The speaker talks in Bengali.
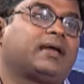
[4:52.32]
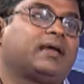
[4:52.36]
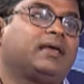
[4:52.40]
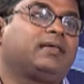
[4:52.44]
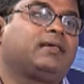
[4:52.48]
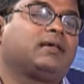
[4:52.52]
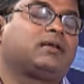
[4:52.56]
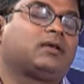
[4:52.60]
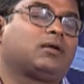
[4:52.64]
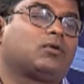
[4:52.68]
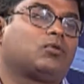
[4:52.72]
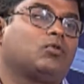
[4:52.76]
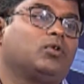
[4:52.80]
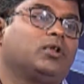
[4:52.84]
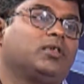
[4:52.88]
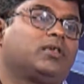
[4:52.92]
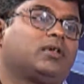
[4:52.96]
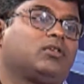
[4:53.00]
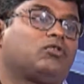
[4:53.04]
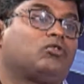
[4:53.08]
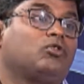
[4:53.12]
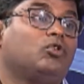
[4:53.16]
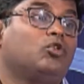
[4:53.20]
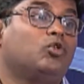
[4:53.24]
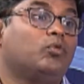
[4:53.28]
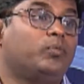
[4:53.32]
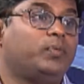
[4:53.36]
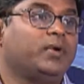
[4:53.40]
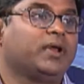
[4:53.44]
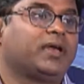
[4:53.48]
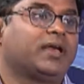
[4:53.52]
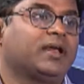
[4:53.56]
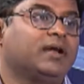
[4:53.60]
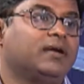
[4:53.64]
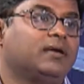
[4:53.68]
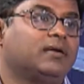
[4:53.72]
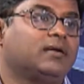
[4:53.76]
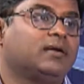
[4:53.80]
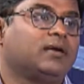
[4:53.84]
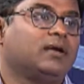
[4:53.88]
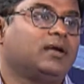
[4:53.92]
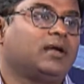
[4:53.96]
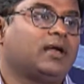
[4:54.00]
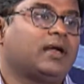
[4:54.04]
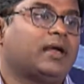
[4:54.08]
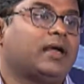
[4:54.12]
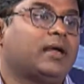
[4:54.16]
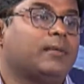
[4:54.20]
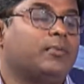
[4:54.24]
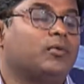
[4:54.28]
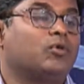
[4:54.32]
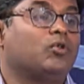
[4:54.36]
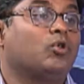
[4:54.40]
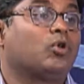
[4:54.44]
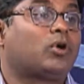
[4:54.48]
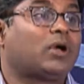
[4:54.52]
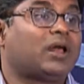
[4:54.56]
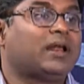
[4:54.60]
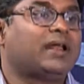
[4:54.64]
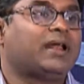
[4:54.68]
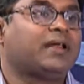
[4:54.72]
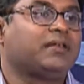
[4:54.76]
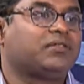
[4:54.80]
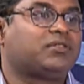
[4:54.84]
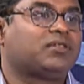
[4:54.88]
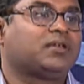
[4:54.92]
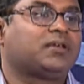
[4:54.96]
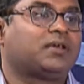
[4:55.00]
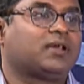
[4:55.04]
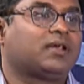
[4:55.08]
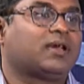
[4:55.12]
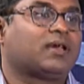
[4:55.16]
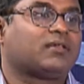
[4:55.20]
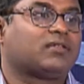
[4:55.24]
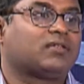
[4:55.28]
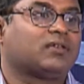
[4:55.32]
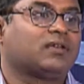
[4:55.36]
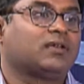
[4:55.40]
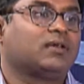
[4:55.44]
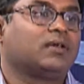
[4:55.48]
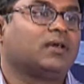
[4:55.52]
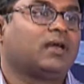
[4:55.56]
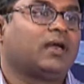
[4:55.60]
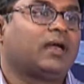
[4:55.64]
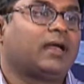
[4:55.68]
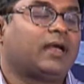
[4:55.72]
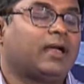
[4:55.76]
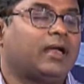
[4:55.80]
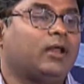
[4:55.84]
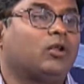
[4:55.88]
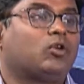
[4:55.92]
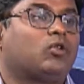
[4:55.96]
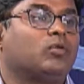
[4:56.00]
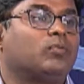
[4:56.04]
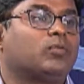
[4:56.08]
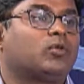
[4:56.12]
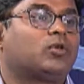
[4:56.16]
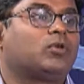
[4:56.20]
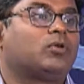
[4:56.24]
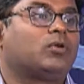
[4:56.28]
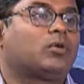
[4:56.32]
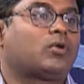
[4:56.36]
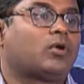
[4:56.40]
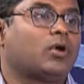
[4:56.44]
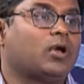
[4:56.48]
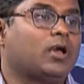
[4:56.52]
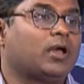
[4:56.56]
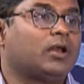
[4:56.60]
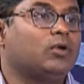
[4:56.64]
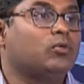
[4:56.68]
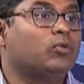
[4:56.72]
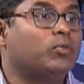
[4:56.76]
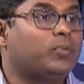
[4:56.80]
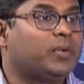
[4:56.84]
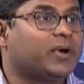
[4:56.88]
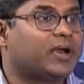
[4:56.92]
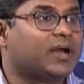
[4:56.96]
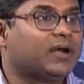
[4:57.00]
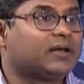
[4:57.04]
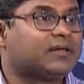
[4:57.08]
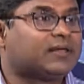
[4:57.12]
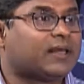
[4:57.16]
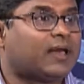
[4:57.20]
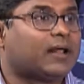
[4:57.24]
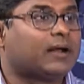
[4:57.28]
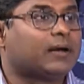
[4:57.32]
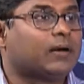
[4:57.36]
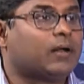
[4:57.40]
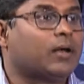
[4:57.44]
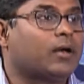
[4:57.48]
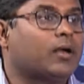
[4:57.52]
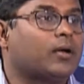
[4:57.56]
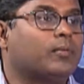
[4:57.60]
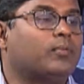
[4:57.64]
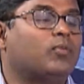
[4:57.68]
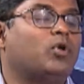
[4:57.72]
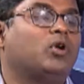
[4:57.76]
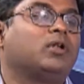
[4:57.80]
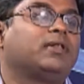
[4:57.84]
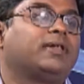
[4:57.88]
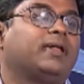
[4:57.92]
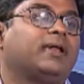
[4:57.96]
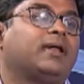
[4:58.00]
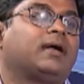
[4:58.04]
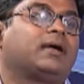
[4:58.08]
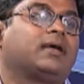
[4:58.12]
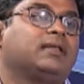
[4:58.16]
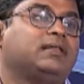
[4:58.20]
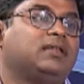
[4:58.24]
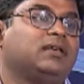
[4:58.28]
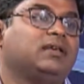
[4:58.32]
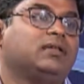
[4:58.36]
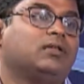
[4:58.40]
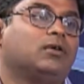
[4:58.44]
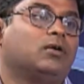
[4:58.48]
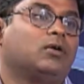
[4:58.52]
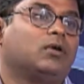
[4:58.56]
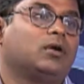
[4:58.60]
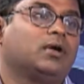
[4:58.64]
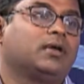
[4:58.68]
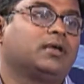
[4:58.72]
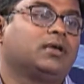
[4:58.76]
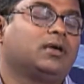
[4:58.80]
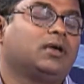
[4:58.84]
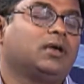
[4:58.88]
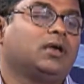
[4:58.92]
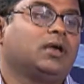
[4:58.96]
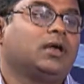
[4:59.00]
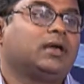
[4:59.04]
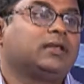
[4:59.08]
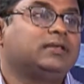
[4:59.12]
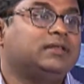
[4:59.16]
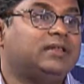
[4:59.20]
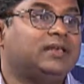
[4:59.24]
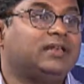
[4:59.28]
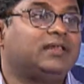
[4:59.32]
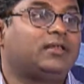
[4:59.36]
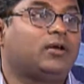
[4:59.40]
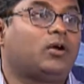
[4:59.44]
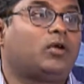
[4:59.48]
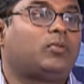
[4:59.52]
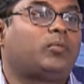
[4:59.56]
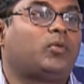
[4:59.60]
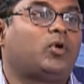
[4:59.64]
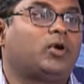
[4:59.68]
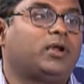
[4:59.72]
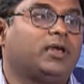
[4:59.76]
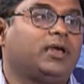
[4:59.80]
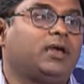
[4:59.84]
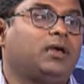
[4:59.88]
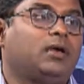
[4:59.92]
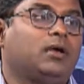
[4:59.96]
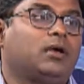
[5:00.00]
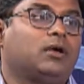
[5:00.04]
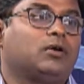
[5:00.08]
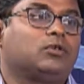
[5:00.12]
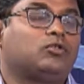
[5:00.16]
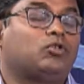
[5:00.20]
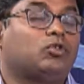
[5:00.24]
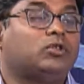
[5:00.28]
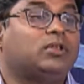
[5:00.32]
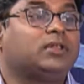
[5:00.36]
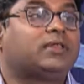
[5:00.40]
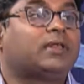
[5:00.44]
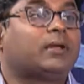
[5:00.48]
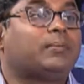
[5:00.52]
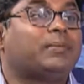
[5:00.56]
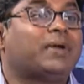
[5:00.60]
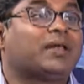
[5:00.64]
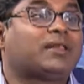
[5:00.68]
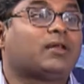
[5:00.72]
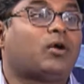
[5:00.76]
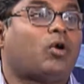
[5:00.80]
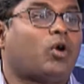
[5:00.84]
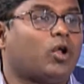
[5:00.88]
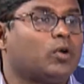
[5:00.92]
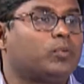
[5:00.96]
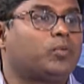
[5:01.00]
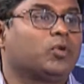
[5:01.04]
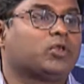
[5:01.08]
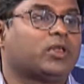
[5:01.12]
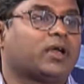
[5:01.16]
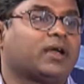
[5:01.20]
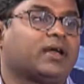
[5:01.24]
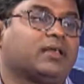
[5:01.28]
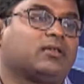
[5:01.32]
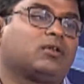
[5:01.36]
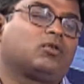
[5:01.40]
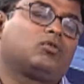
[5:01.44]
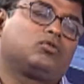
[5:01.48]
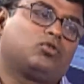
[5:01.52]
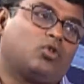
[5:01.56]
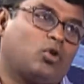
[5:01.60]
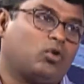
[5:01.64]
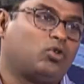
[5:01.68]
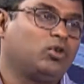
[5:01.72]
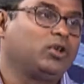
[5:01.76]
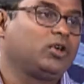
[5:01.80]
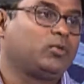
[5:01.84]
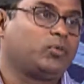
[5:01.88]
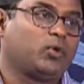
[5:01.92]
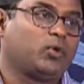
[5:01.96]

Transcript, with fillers: আগে যেটা করি কিছু লুব্রিকেন্ট এবং লোকাল অ্যানেস্থেটিক আছে আচ্ছা। এরকম লুব্রিকেন্ট তার মলদারে আগে দিয়ে দেওয়া হয় দিয়ে দেওয়ার পরে যদি তার ব্যথা অল্প থাকে তখন তখনই